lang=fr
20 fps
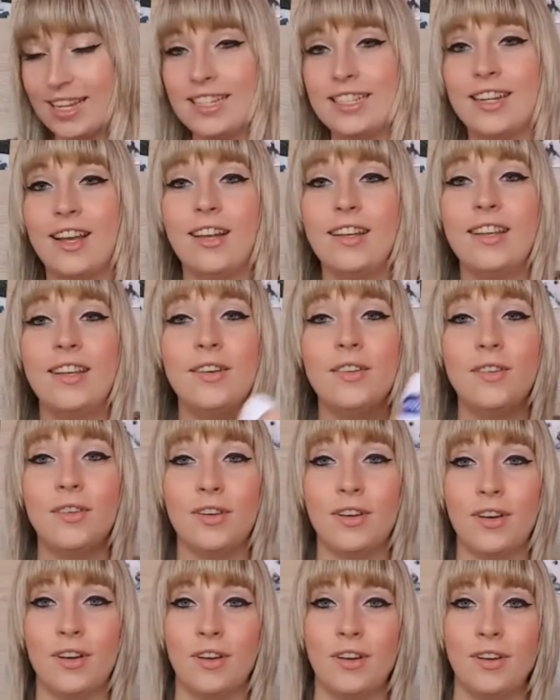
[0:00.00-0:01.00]
J'ai un
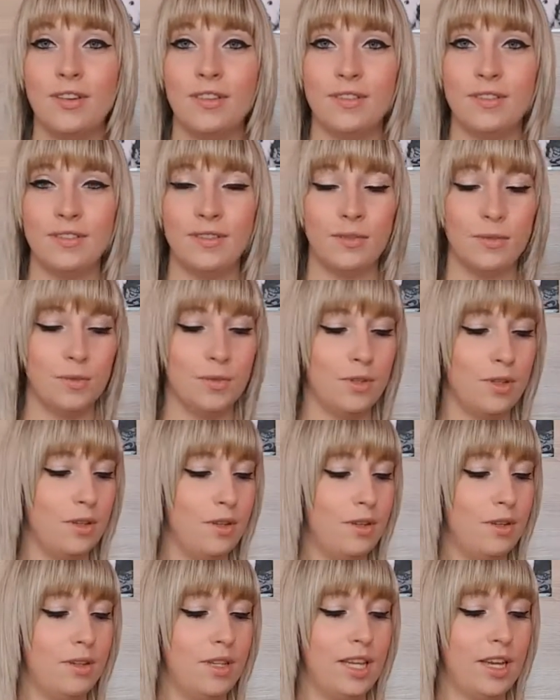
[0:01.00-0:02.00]
déodorant, donc il
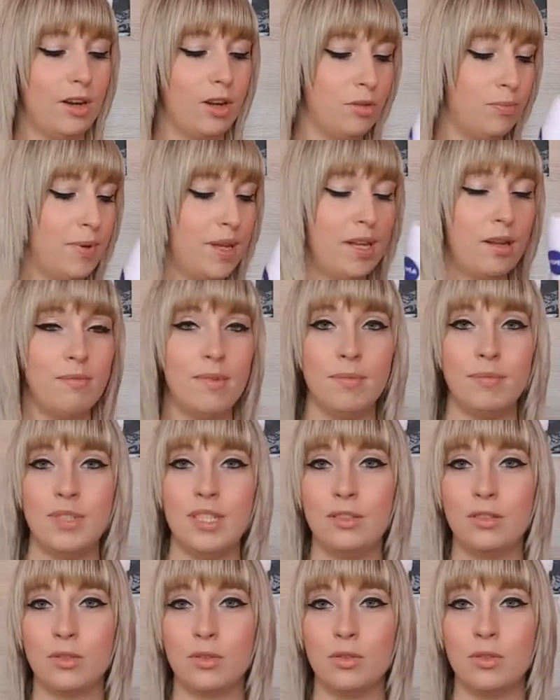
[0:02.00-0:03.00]
euh, il rentre pas dans ma
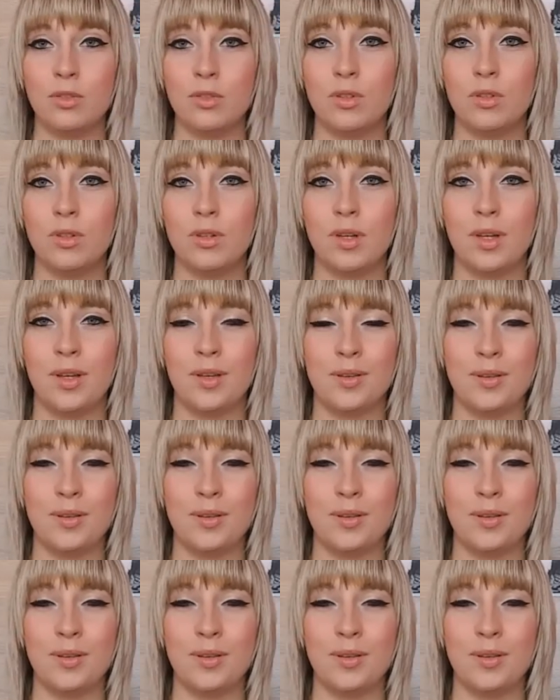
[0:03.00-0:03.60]
petite trousse euh,